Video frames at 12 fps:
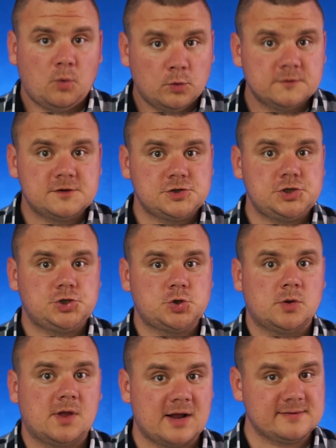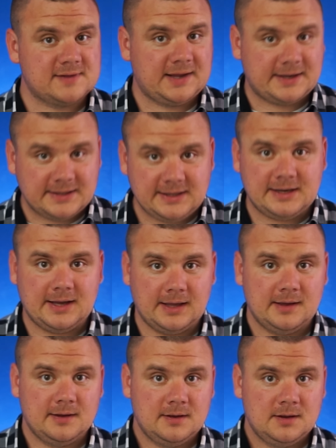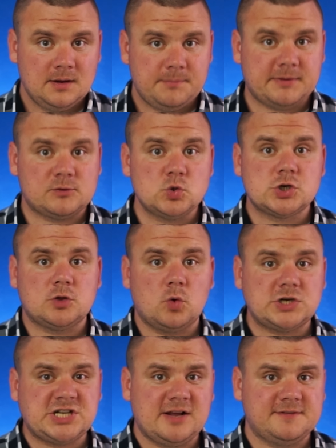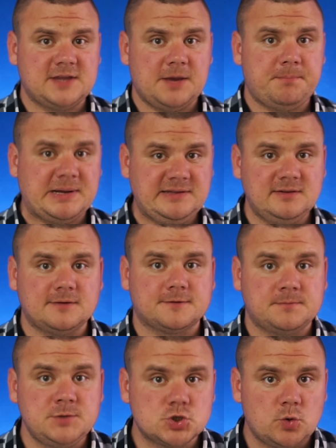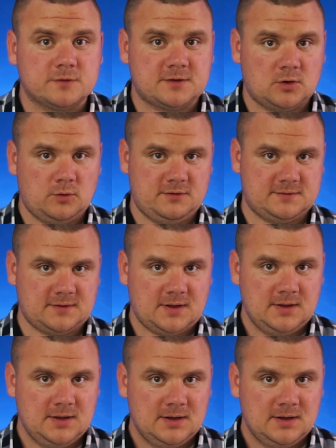Он защищен Красной книгой. Послушать лукашенковских бандитов смешно становится.